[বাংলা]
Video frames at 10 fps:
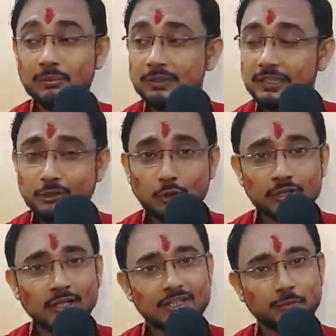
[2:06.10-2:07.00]
এবং
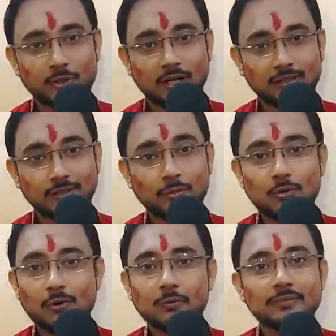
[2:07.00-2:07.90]
নির্ঝঞ্ঝার জীবন কাটাতে
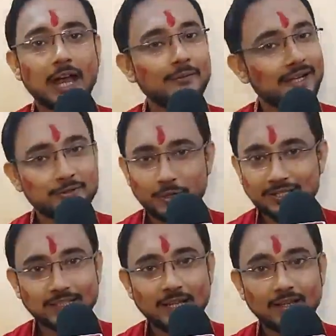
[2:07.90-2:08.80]
কোনো রকম ঝামেলায়
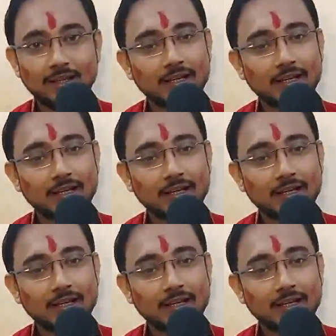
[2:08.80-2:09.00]
জড়াতে না